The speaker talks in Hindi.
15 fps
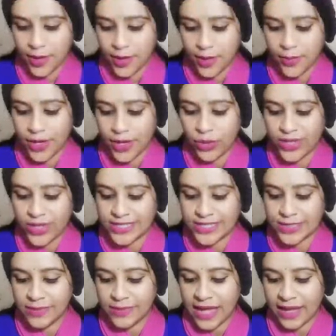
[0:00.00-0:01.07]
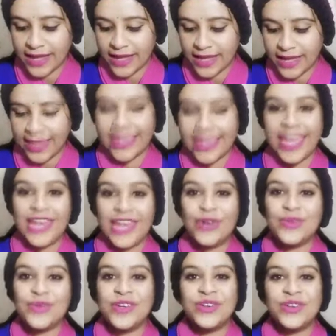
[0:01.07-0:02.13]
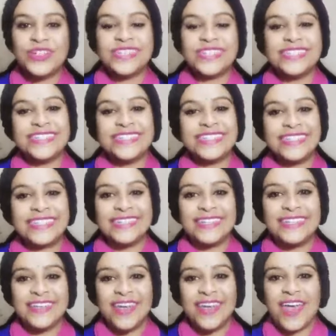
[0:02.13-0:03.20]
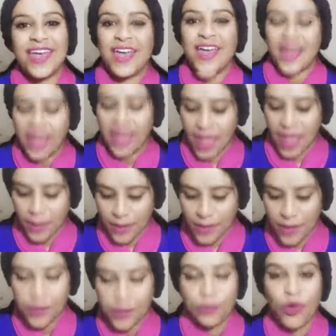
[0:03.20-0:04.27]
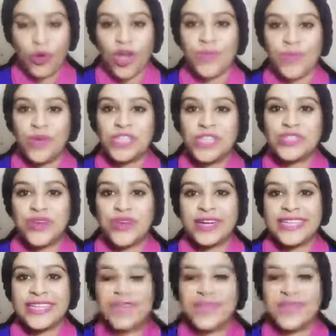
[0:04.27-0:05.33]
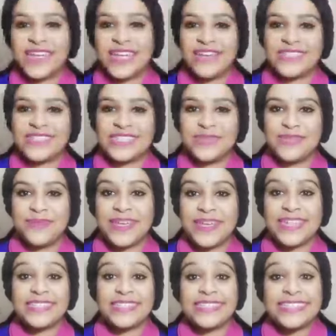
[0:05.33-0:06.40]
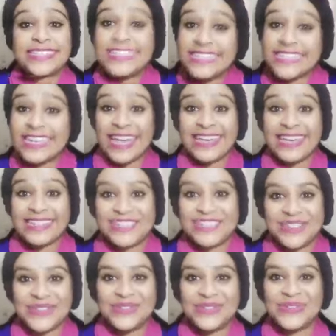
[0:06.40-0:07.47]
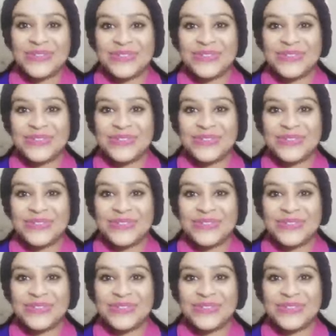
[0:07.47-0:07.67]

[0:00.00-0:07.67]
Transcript: मनोहर जी भी आ गए हैं हेलो मनोहर जी आपका भी बहुत बहुत स्वागत है मेरी लाइव स्ट्रीम में जल्दी से लाइक कर दो